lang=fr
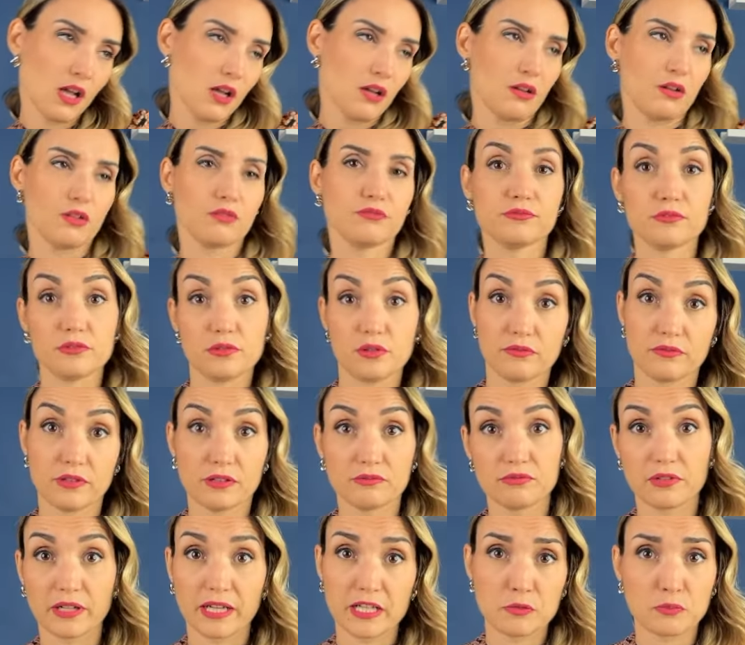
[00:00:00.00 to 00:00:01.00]
euh, vous devez
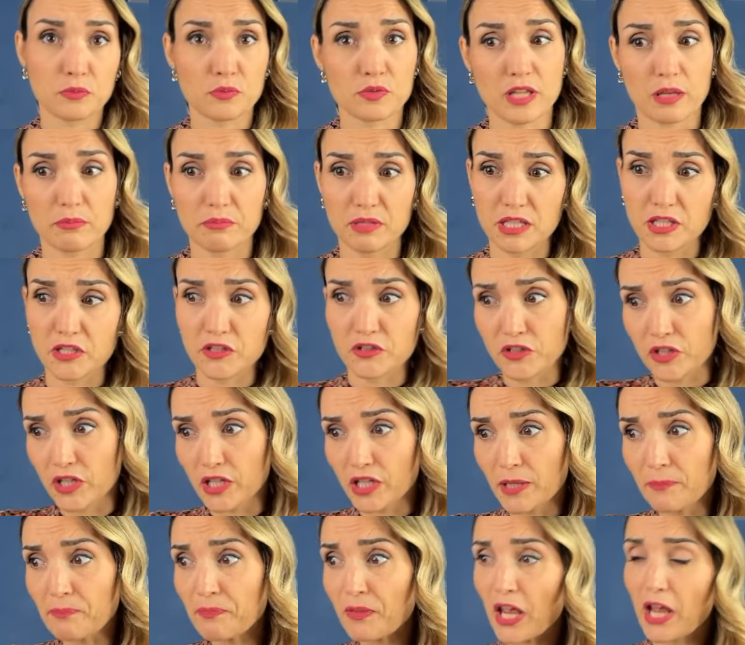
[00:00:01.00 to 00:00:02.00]
vous
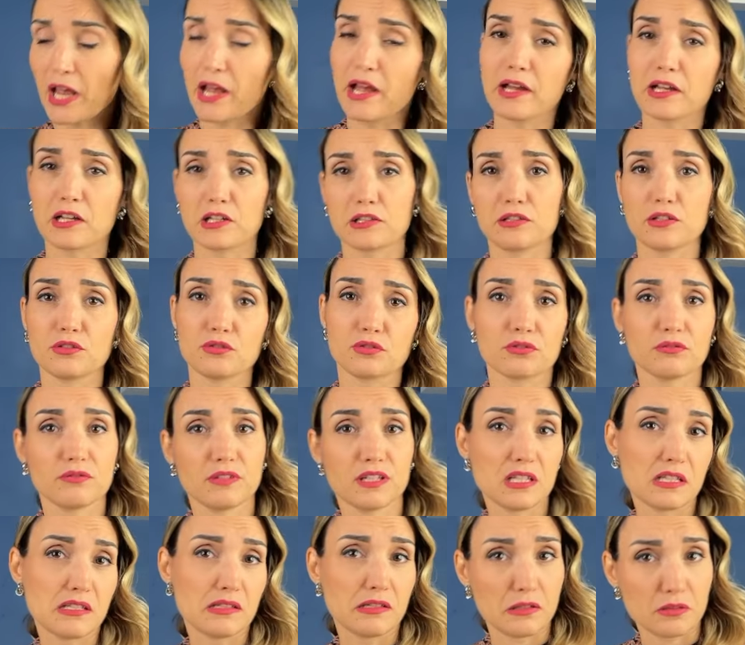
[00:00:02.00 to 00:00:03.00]
responsabiliser, arrêter de trouver
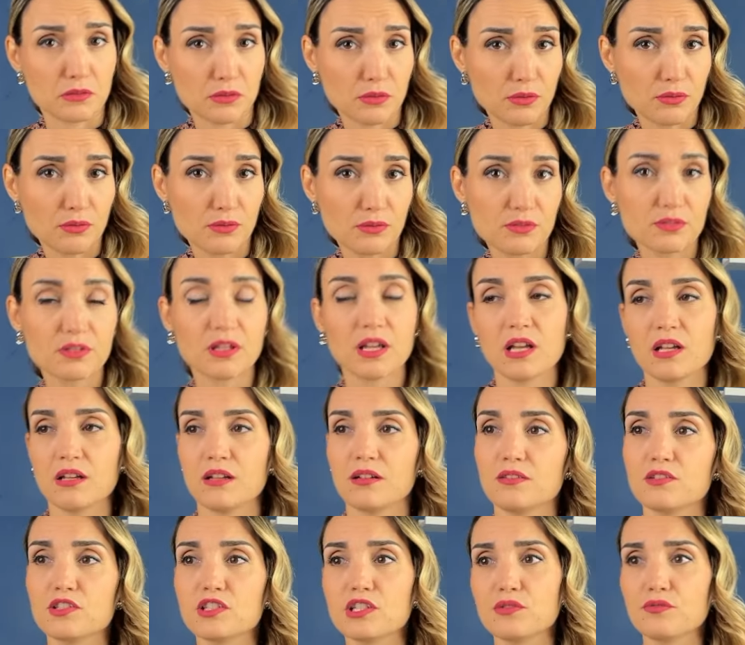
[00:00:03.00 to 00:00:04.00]
des excuses,
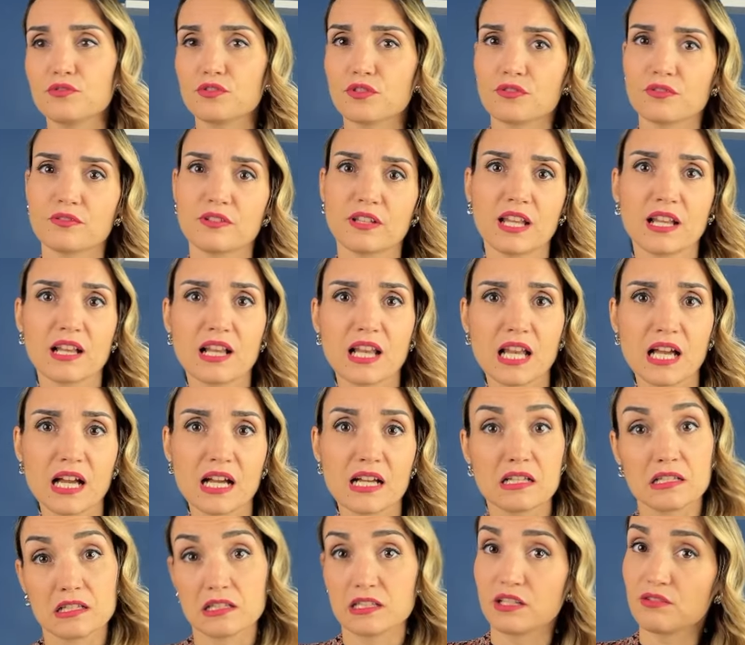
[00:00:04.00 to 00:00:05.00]
euh, si vous en êtes
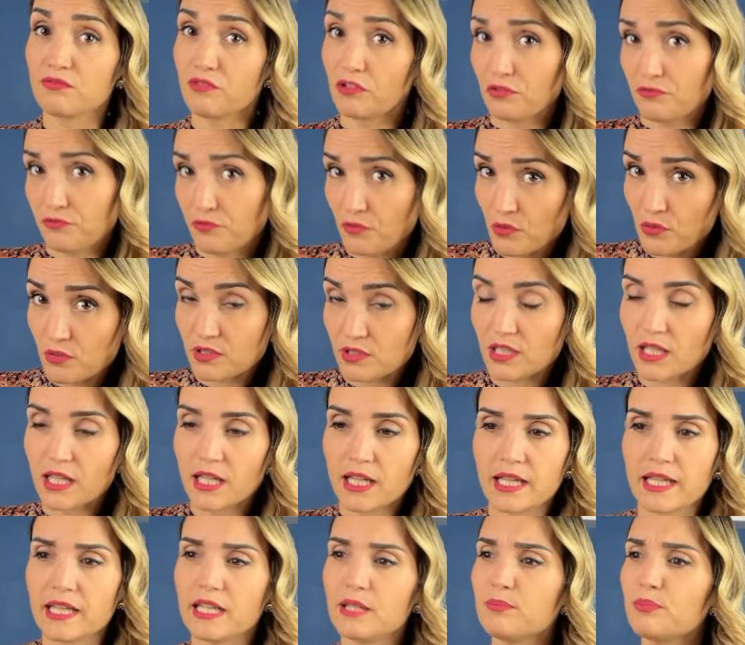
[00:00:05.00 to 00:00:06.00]
là, c'est de votre faute,
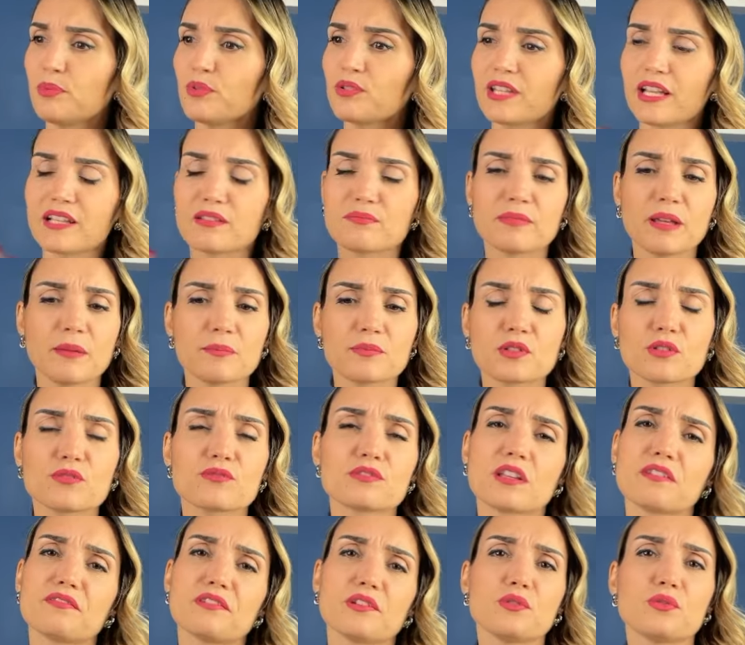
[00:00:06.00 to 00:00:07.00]
et peut-être même que vous
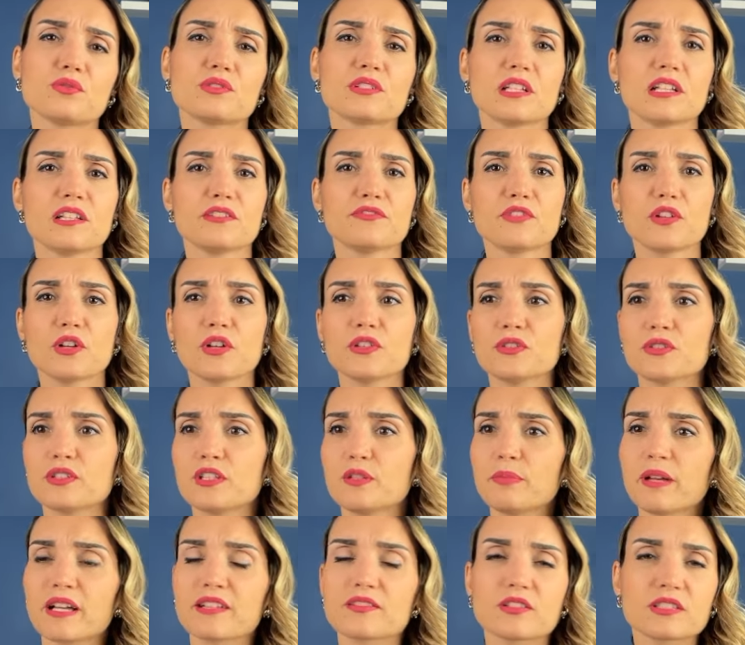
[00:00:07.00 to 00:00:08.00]
avez eu au téléphone des
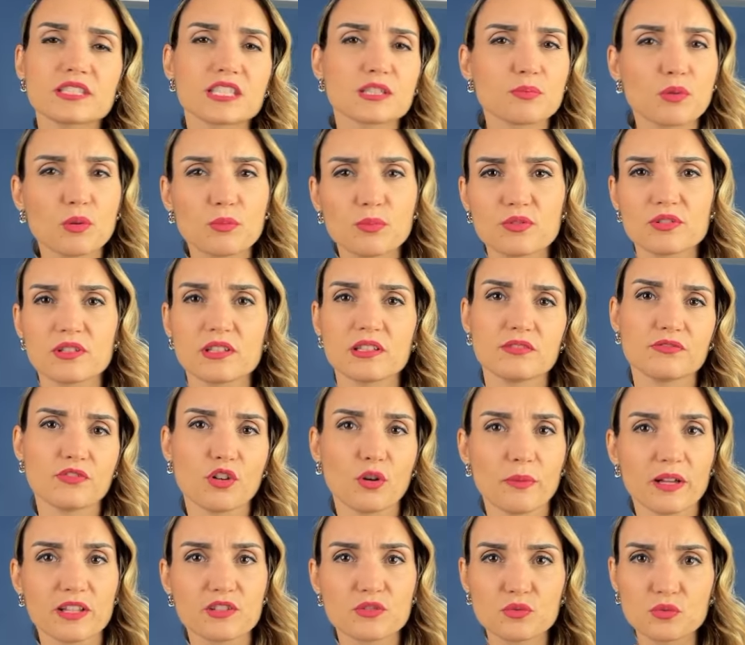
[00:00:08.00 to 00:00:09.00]
personnes qui proposaient des
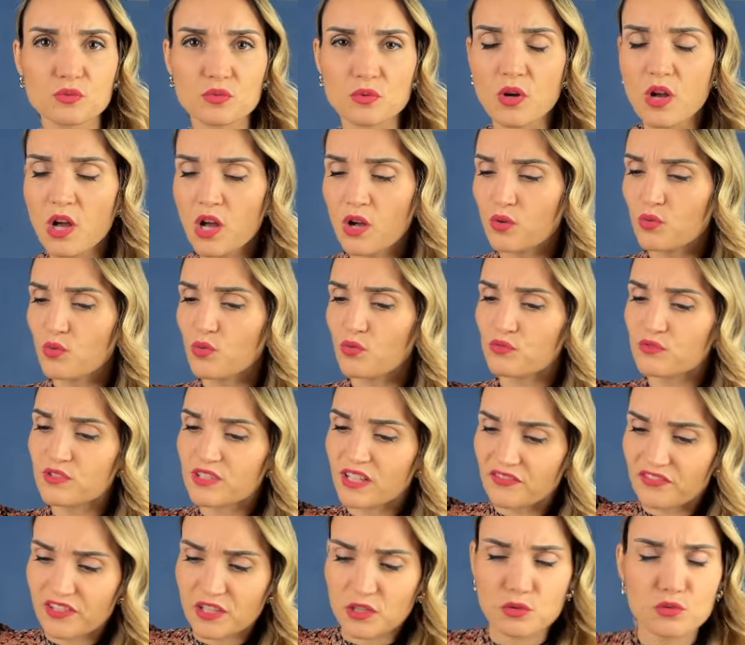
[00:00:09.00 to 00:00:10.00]
formations où on vous a
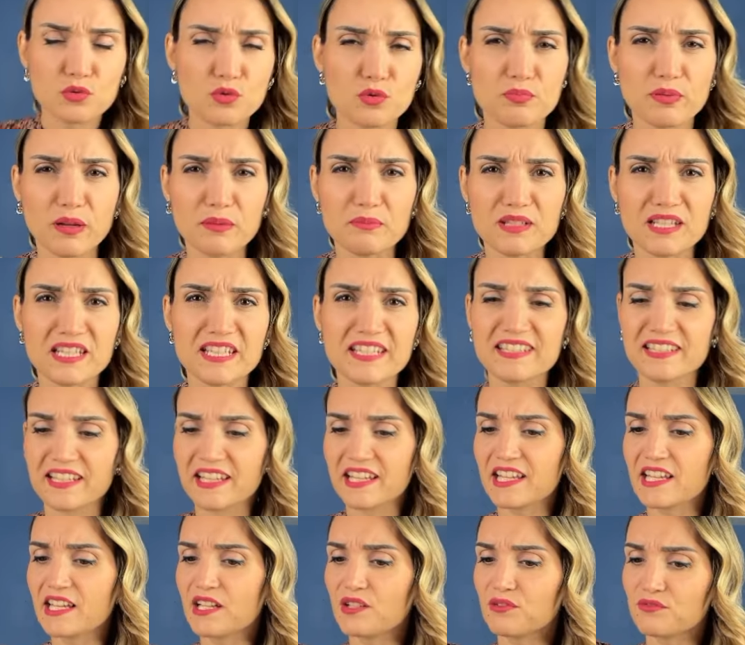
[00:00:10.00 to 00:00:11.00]
fait
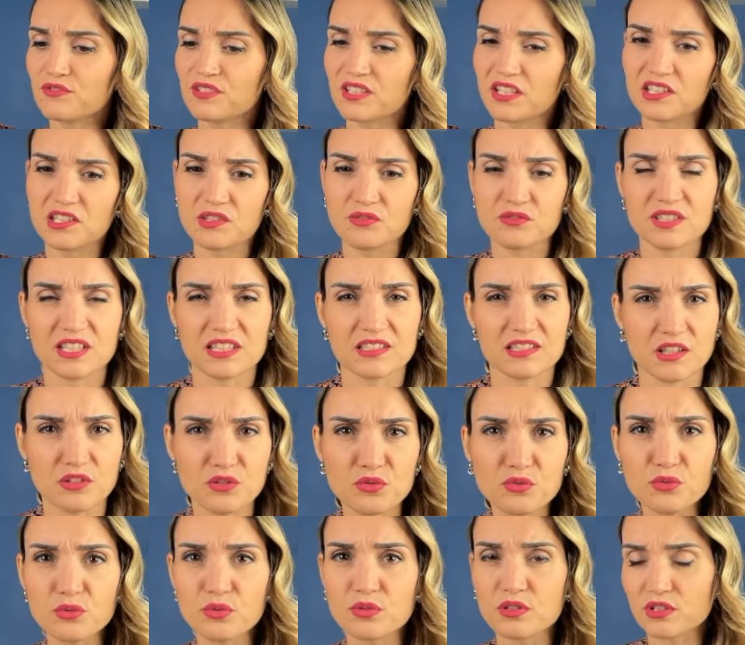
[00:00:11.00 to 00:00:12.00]
culpabiliser, on vous a dit que vous étiez
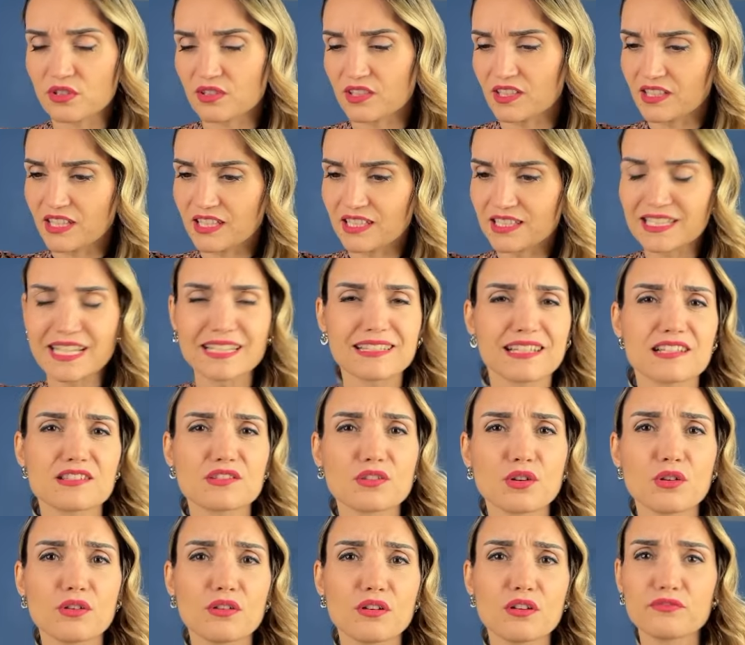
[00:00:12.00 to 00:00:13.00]
nul, que c'était une
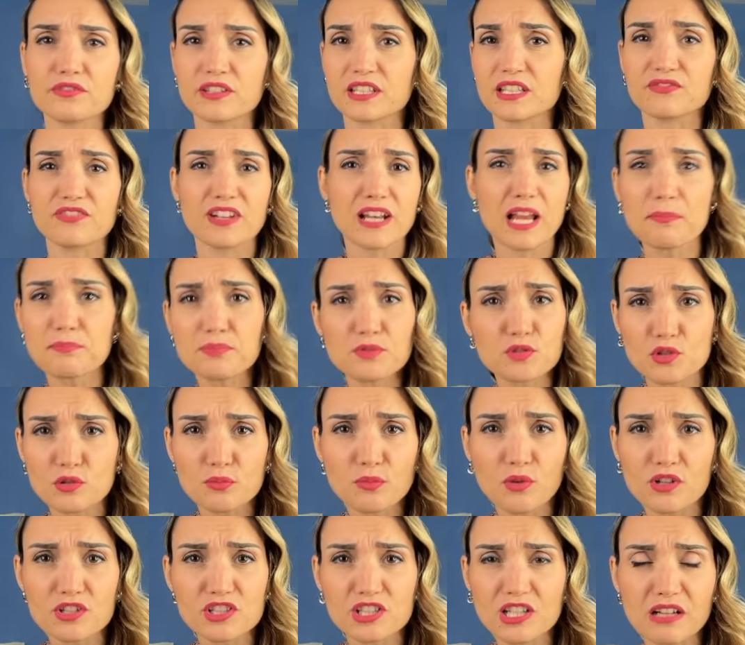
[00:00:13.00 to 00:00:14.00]
catastrophe et qu'il fallait
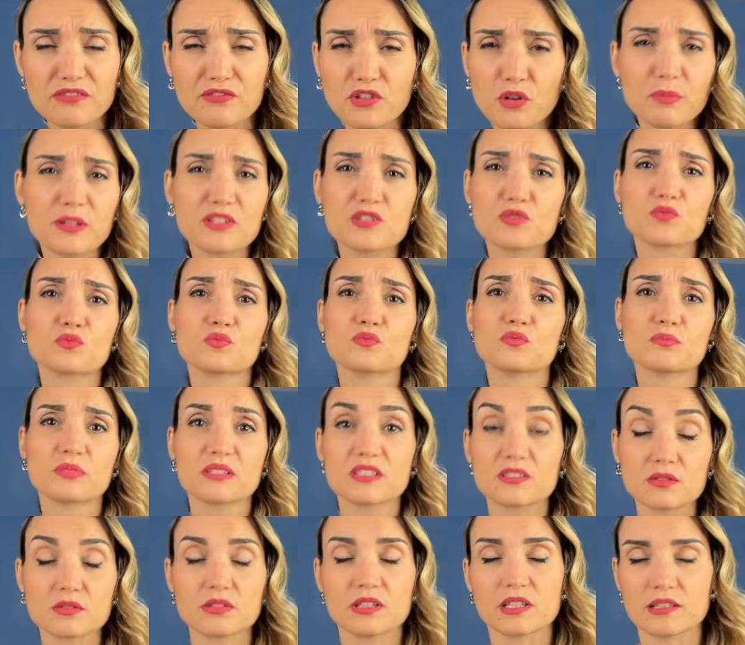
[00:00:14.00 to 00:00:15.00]
absolument acheter la formation parce
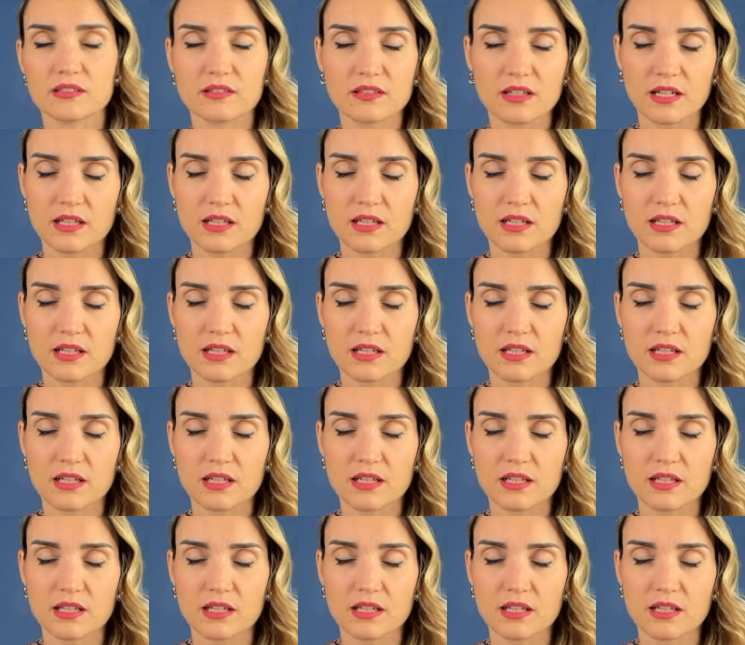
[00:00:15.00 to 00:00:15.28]
que, etc.